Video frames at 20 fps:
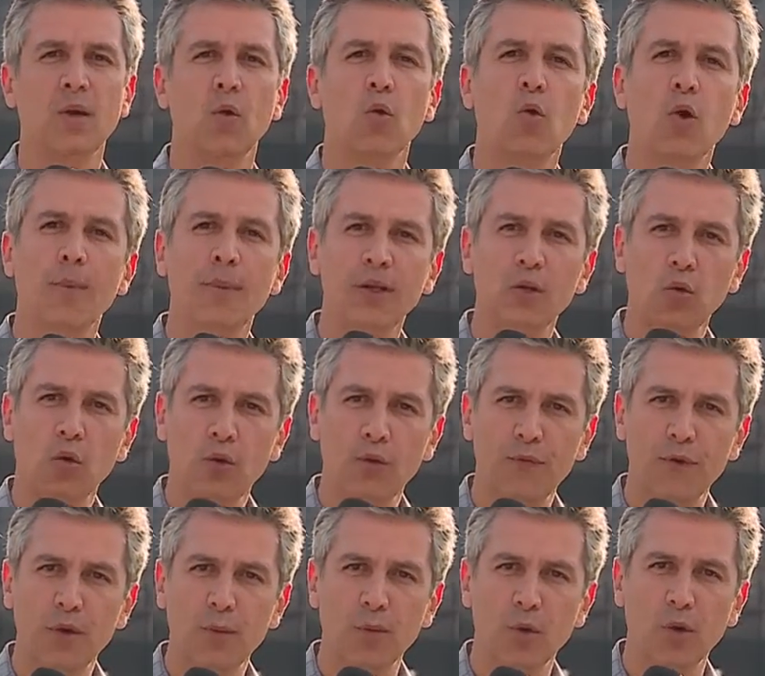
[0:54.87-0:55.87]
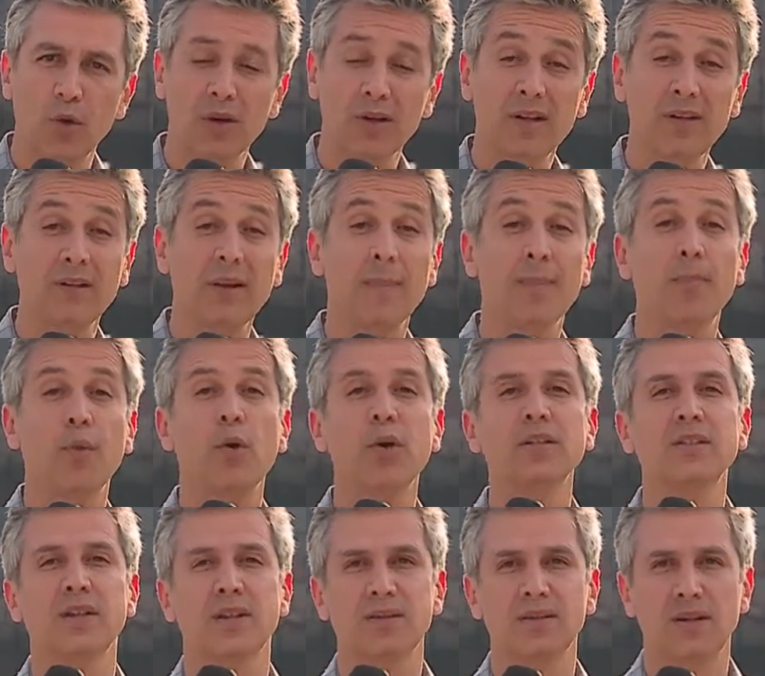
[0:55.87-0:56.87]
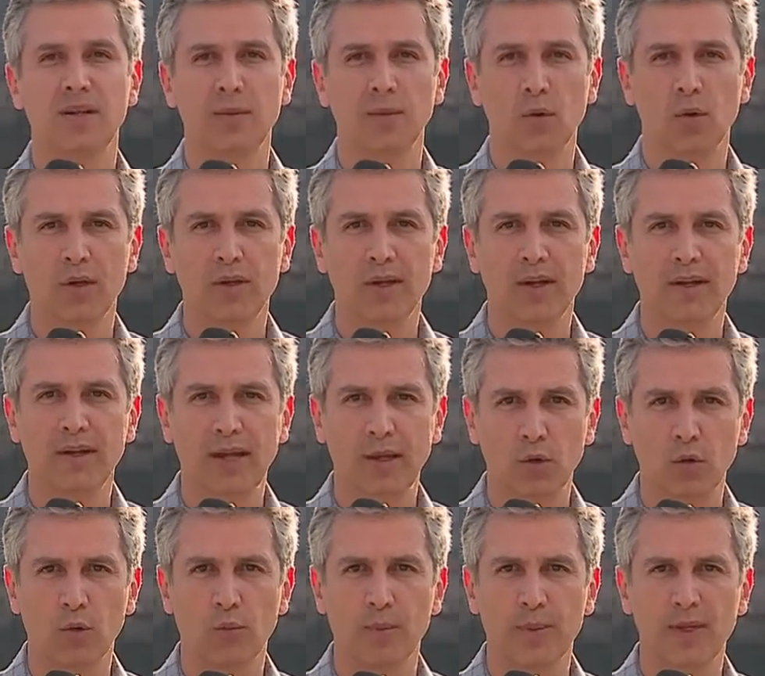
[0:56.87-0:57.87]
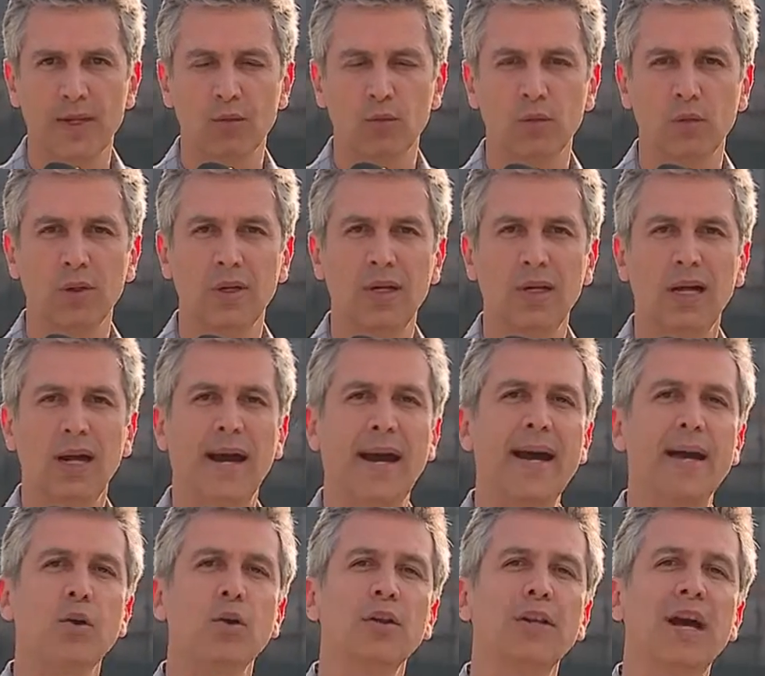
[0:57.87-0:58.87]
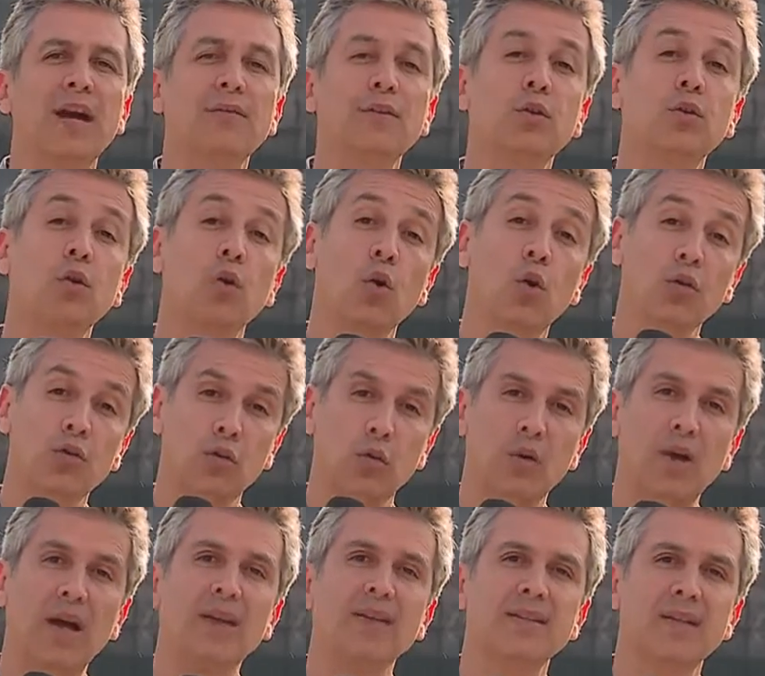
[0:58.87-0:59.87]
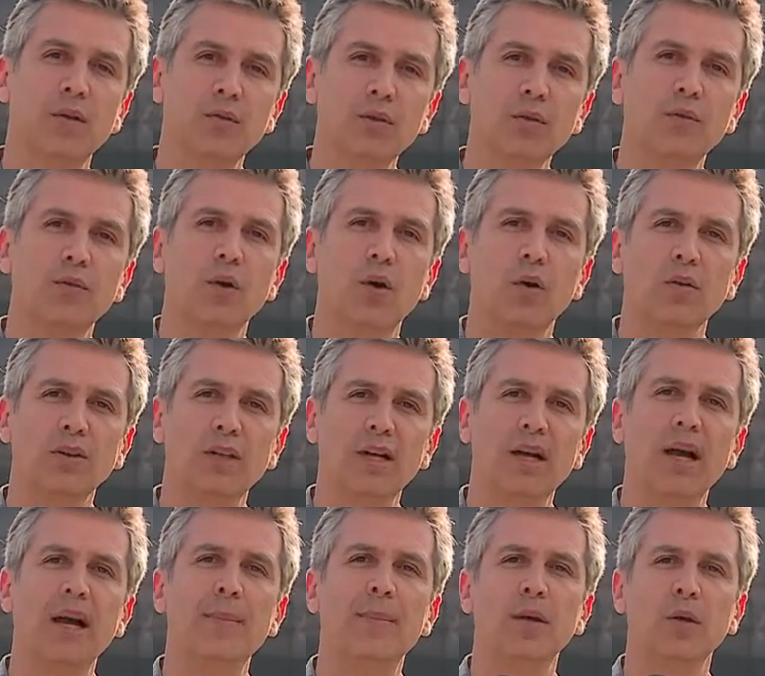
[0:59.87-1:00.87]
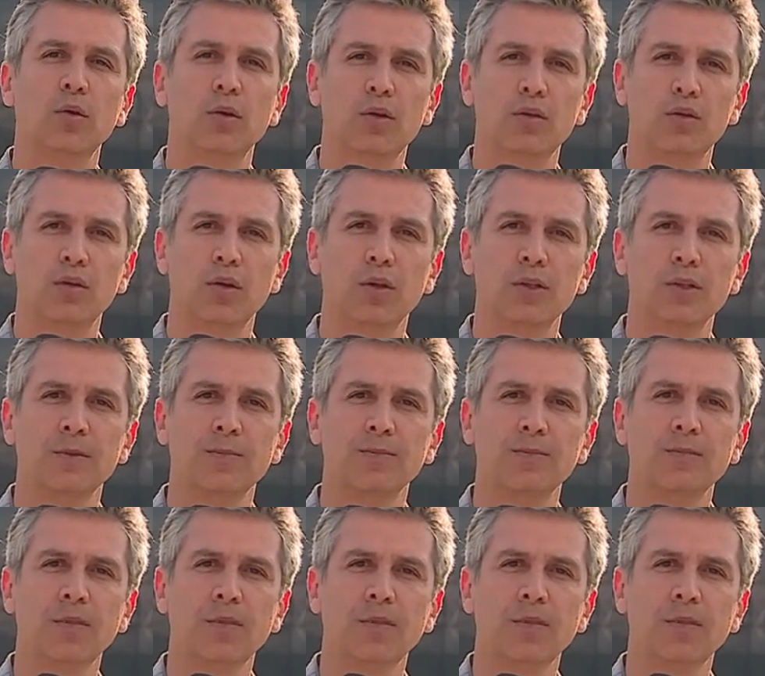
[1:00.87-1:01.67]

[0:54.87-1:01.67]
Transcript: O comando confirmou que depois da cerimônia em Ouro Preto, a aeronave trouxe o casal de volta a Belo Horizonte.